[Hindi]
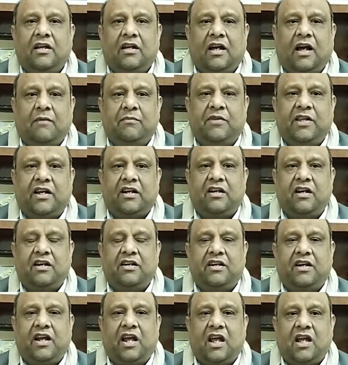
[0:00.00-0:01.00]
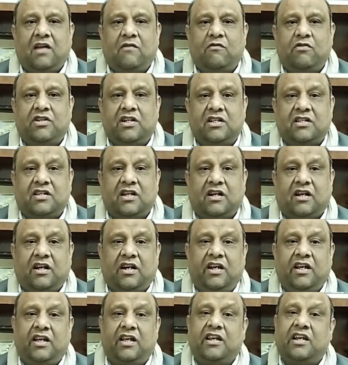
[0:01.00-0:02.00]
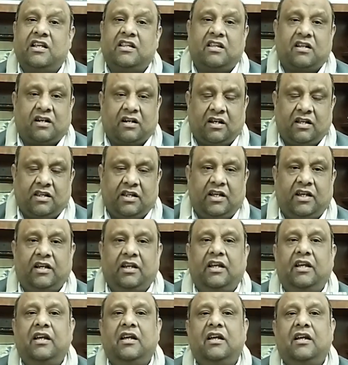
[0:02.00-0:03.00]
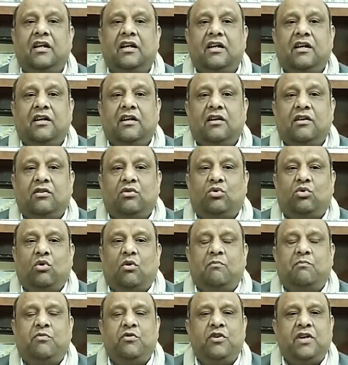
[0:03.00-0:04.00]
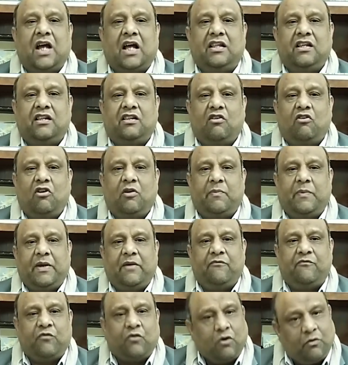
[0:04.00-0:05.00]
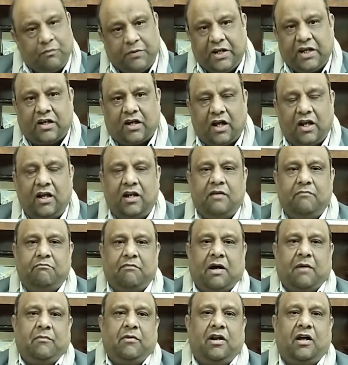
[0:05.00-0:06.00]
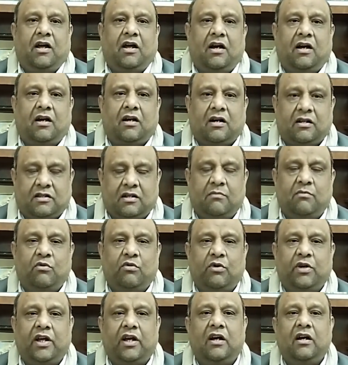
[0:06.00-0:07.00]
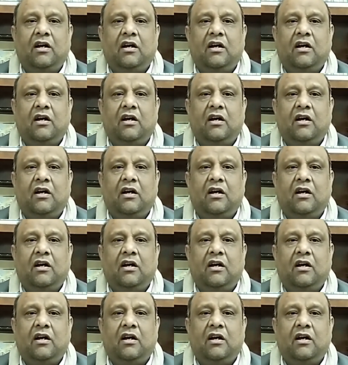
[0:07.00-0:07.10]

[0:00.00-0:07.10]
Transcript: अब देखना ये है कि वो जलसा करेंगे या धरना देंगे तो बुनियादी तौर पे वो भी कल मामला ख़त्म हो गया